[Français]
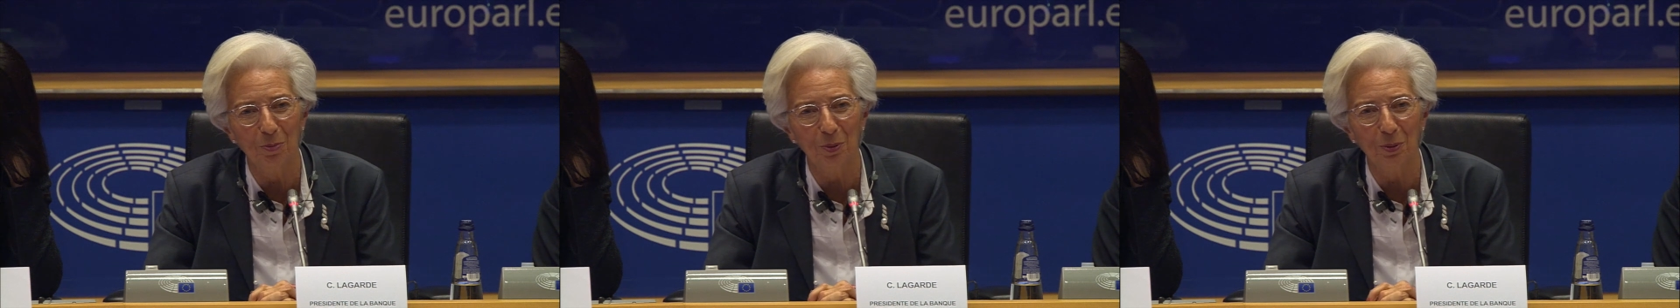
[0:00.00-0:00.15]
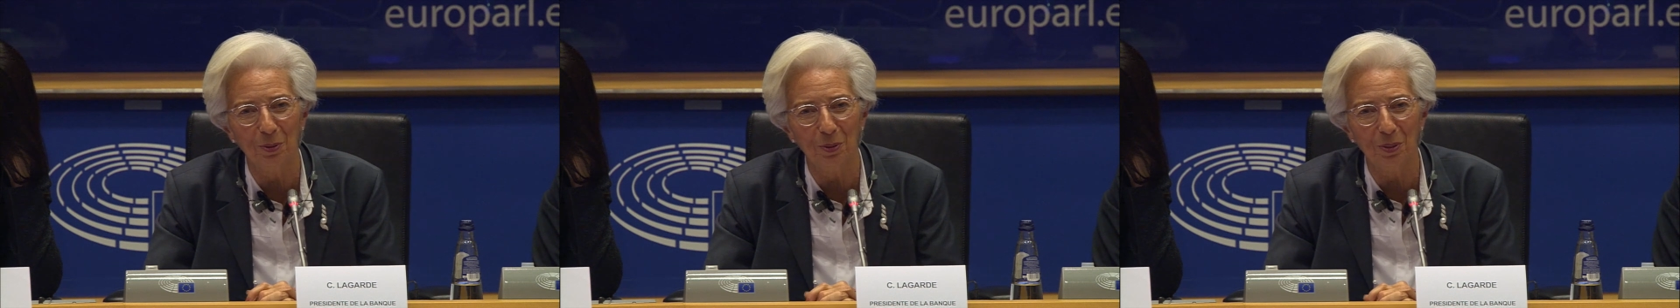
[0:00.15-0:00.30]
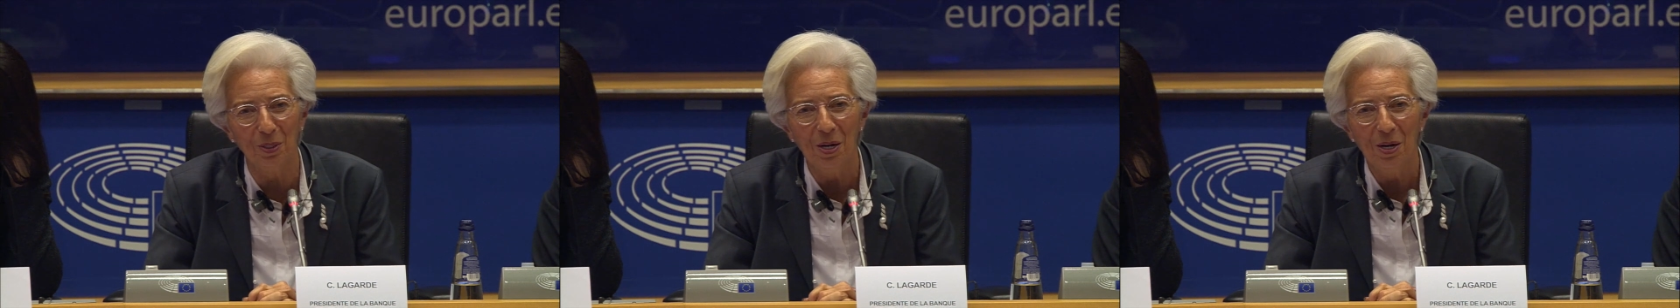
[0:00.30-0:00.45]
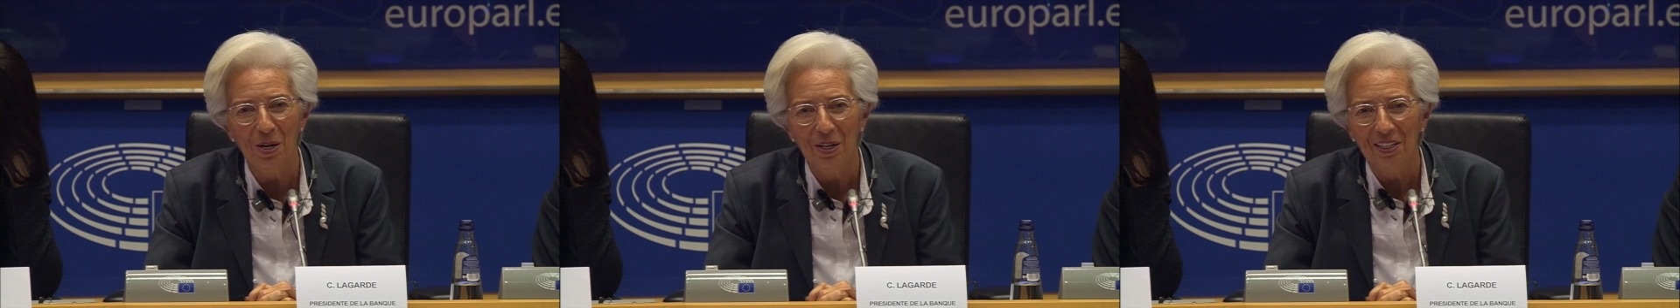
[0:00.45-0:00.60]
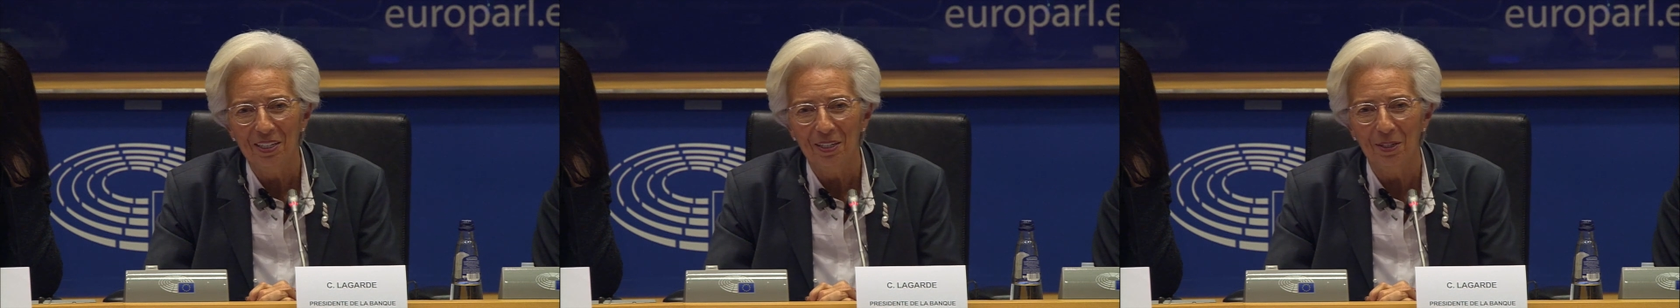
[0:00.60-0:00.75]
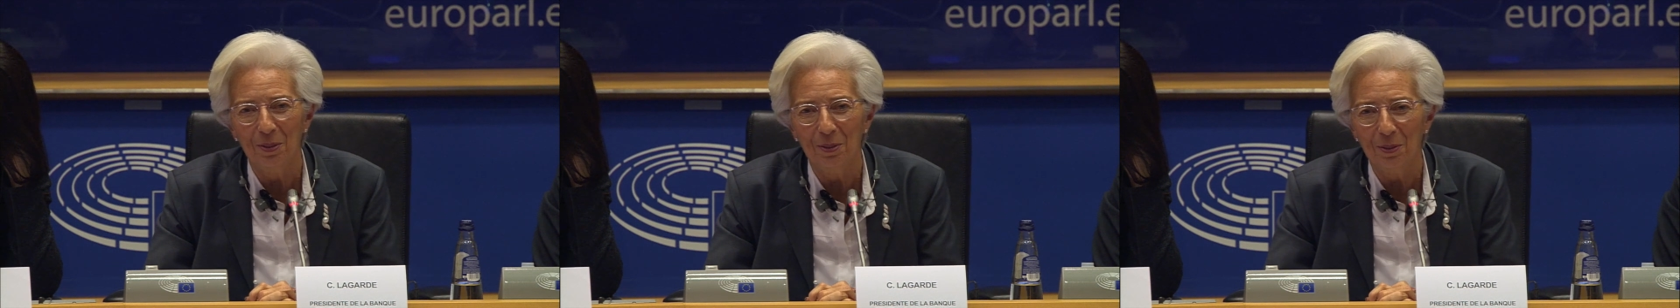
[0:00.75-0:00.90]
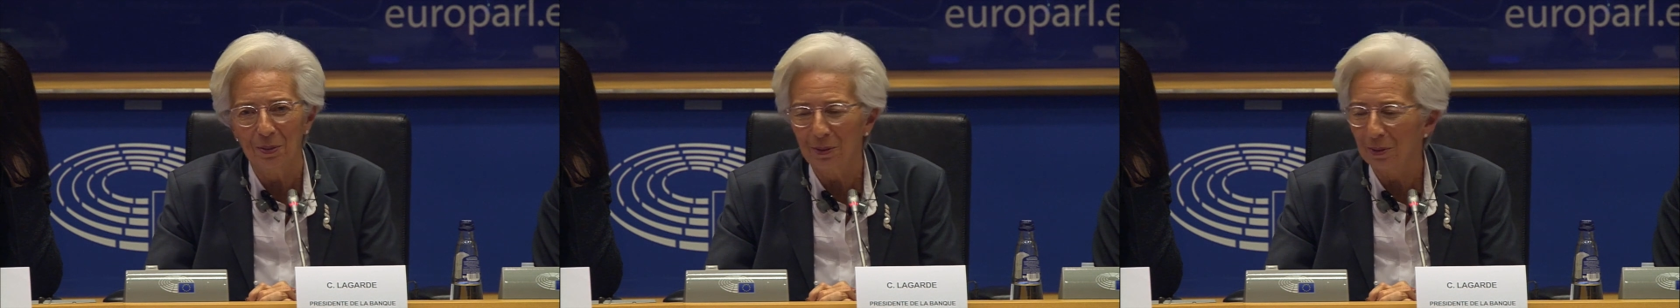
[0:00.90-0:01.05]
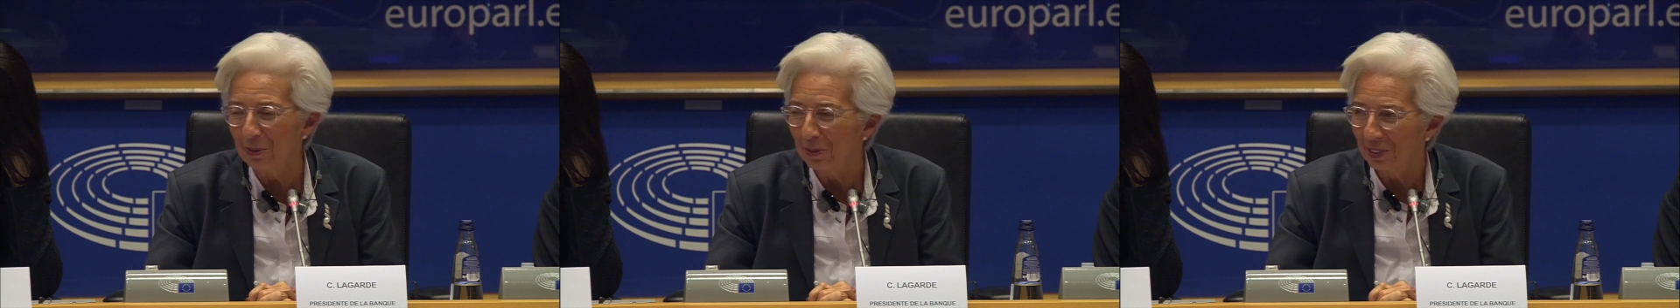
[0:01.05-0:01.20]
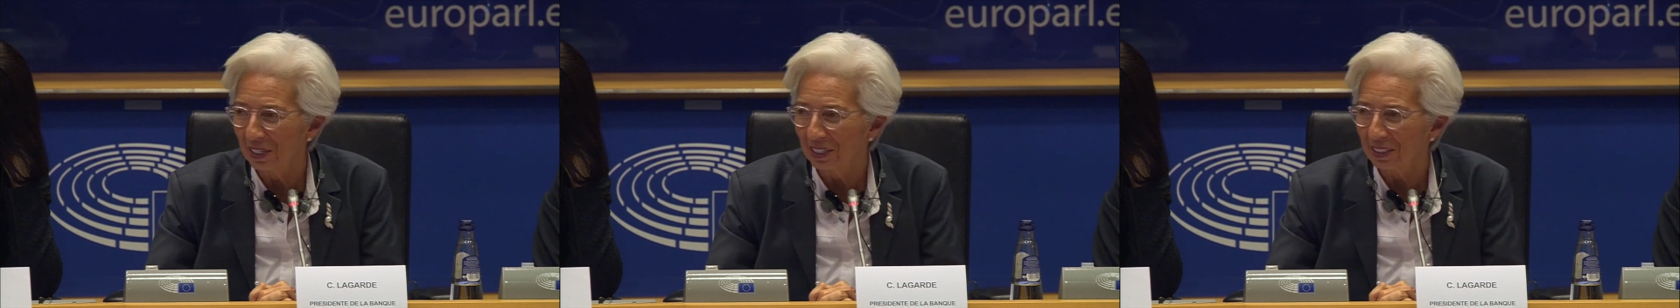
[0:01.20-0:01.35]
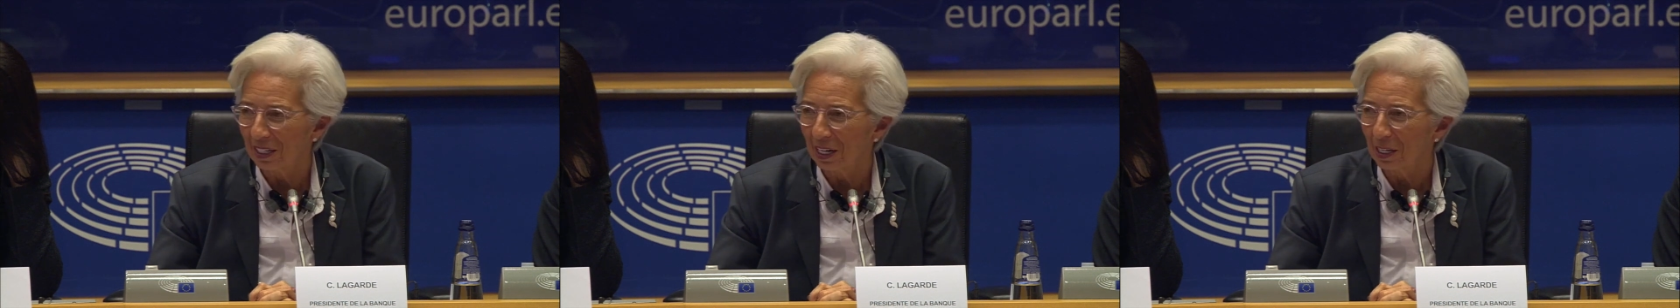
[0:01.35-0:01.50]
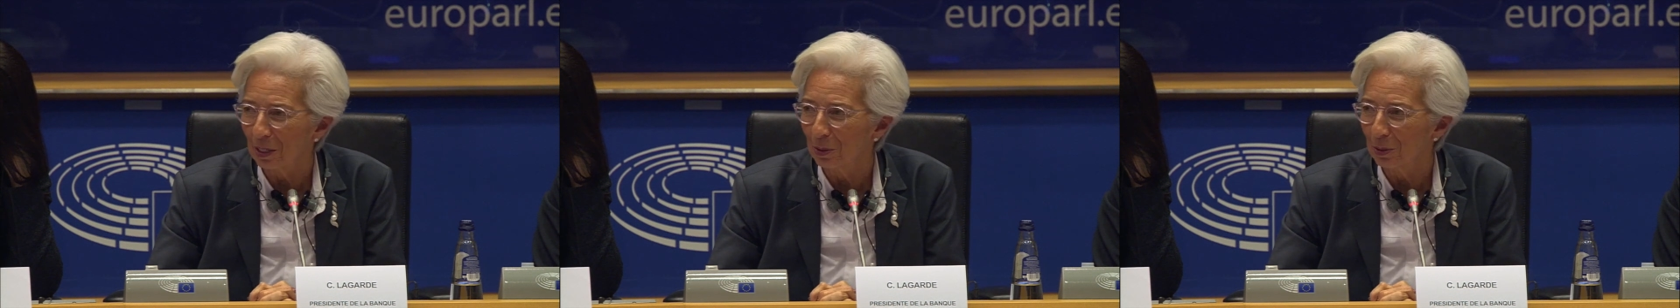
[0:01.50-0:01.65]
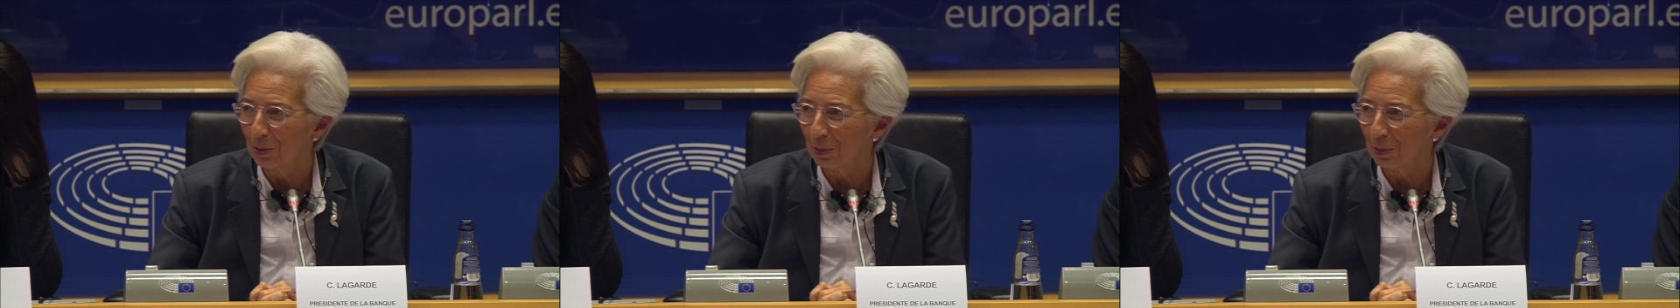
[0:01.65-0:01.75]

Donc euh, que cette règle